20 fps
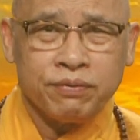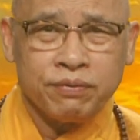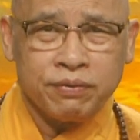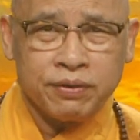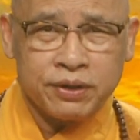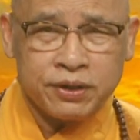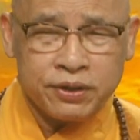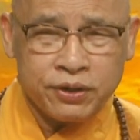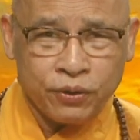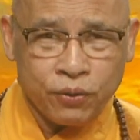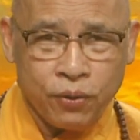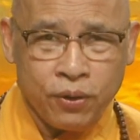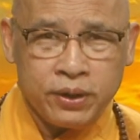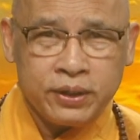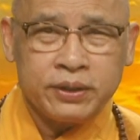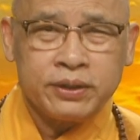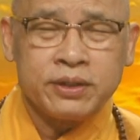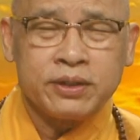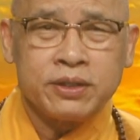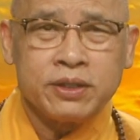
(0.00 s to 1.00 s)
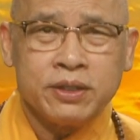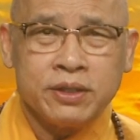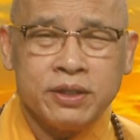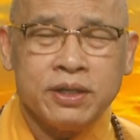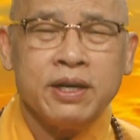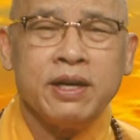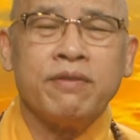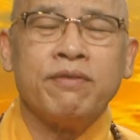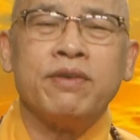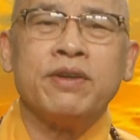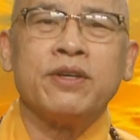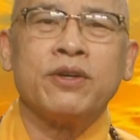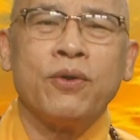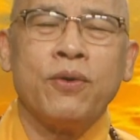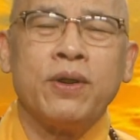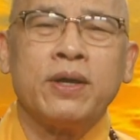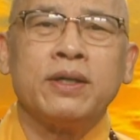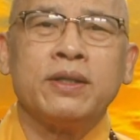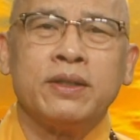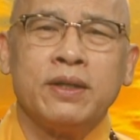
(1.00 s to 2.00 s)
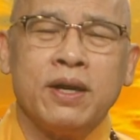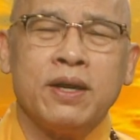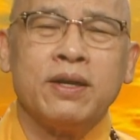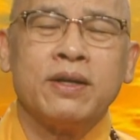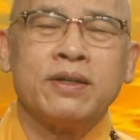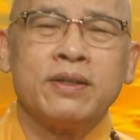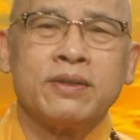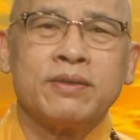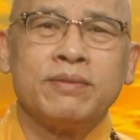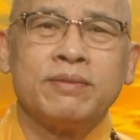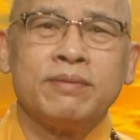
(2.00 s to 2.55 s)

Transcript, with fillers: vị ngọt chính là vị ngọt ở đời